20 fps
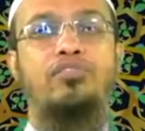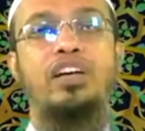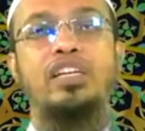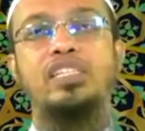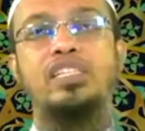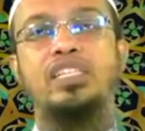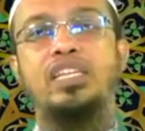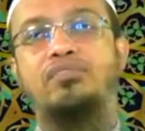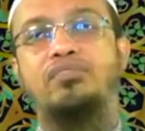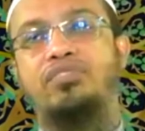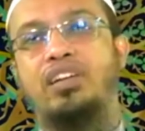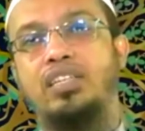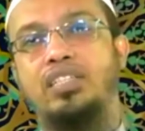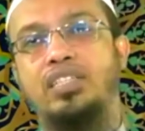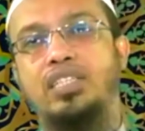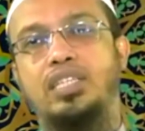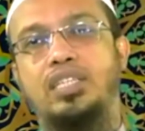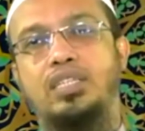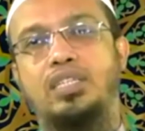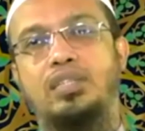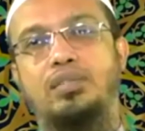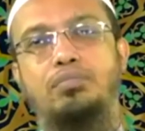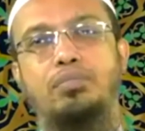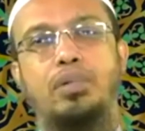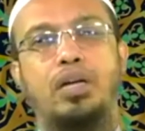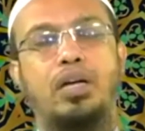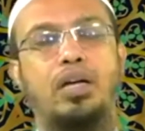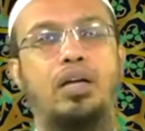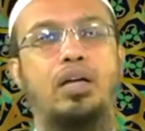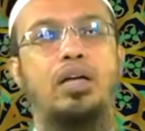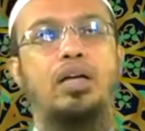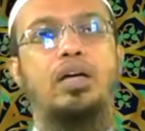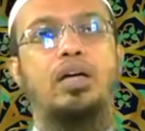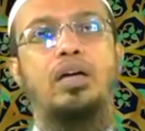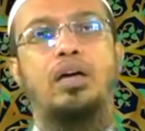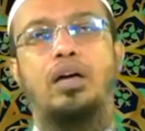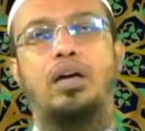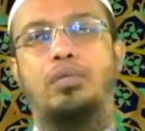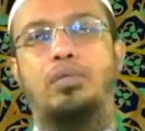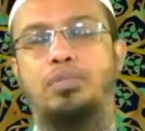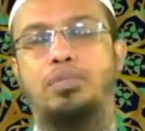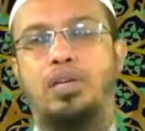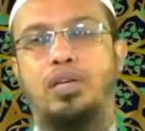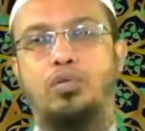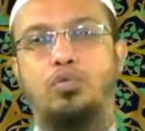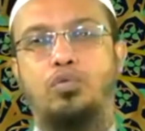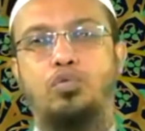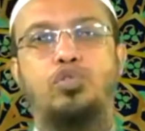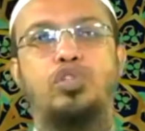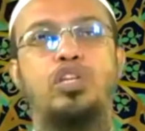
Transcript: ফাসেক ফাজের বা আপনার